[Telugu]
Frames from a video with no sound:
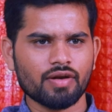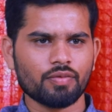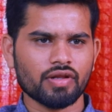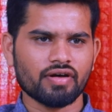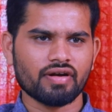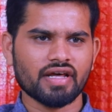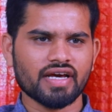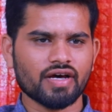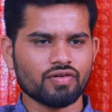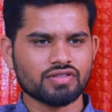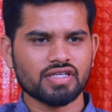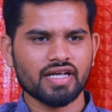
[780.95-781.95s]
వెళ్ళిపోదాం అన్న ఇక్కడ
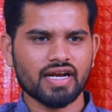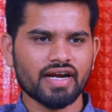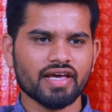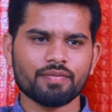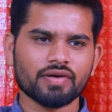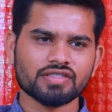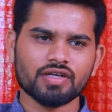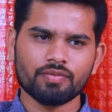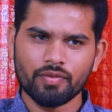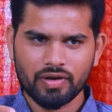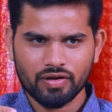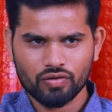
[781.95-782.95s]
నుంచి నేను అడిగే ప్రశ్నలు
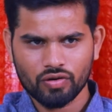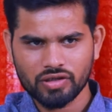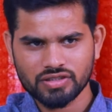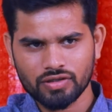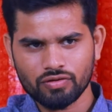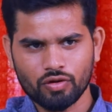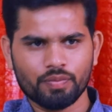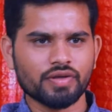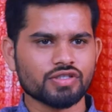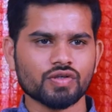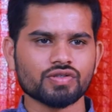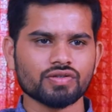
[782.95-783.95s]
మిమ్మల్ని కొంచెం
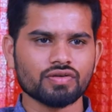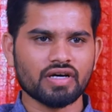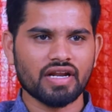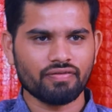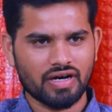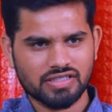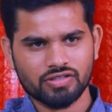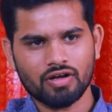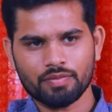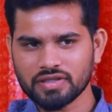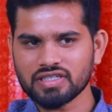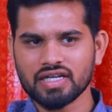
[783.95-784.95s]
నొప్పించవచ్చు కానీ వాస్తవాలు
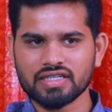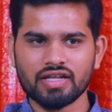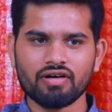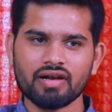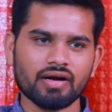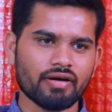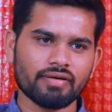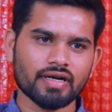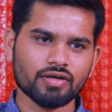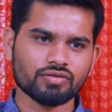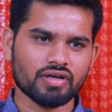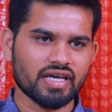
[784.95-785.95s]
ప్రజలకు తెలవాలి కాబట్టి
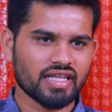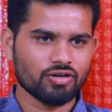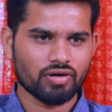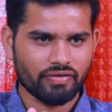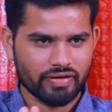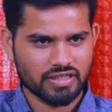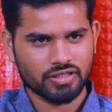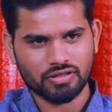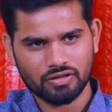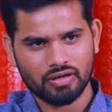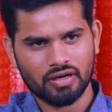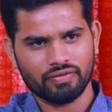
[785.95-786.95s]
అడుగుతున్నాయి ఏది కూడా
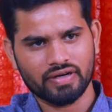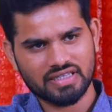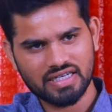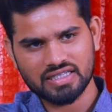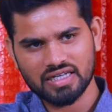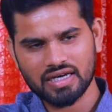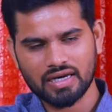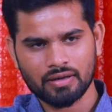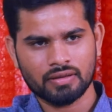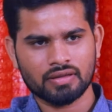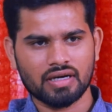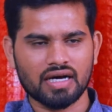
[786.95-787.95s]
వ్యక్తిగతంగా వ్యక్తిగతంగా
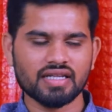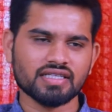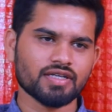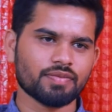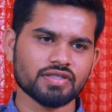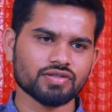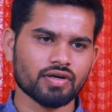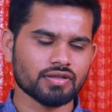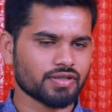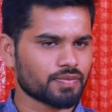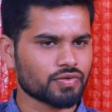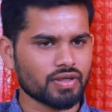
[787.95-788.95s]
కాదని చెప్పేసి కూడా
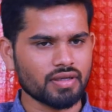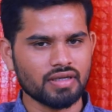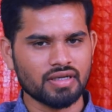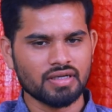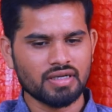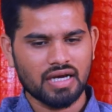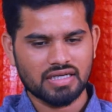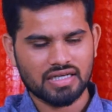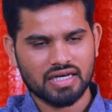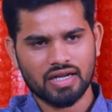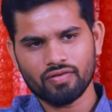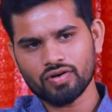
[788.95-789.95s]
చెప్తున్నా అసలు
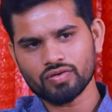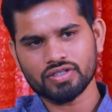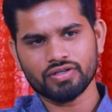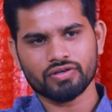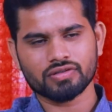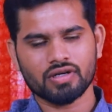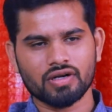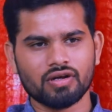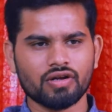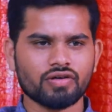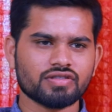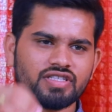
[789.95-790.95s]
కల్వకుర్తి
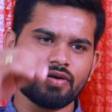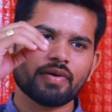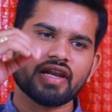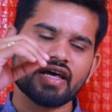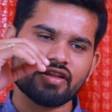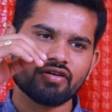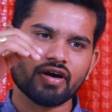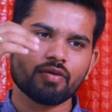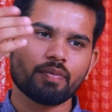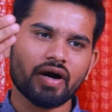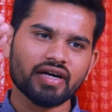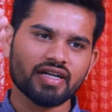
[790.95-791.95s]
నియోజకవర్గంలో జయపాల్ యాదవ్ గారు
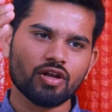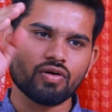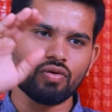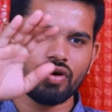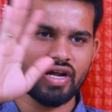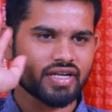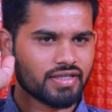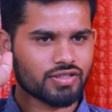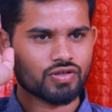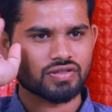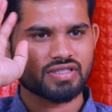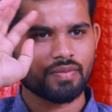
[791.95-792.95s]
పార్టీలో ఒకరిని
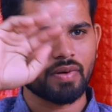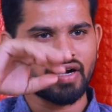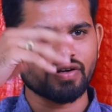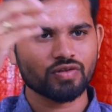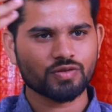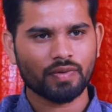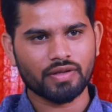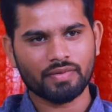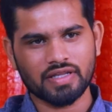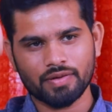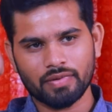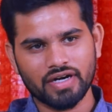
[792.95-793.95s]
తీసుకొస్తే పార్టీ నుంచి పది
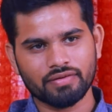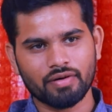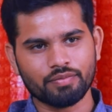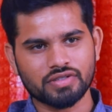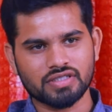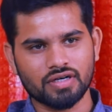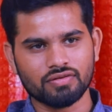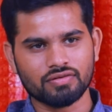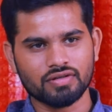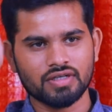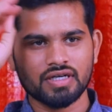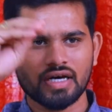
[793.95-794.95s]
మందిని బయటకు పంపిస్తాడు
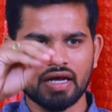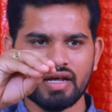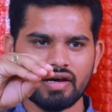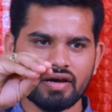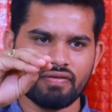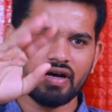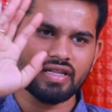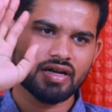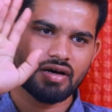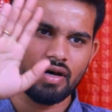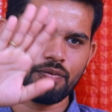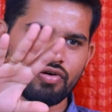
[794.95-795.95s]
అనే యొక్క వాదన
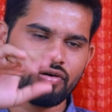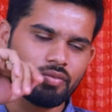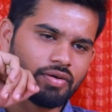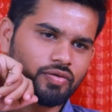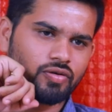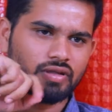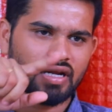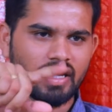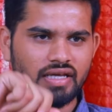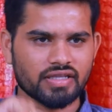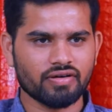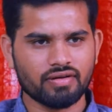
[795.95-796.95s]
అపోహ మీ ఉందన్నా
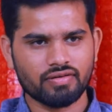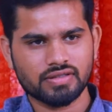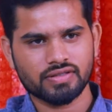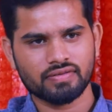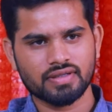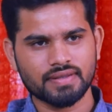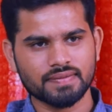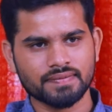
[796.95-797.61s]
ఇంతవరకు వాస్తవం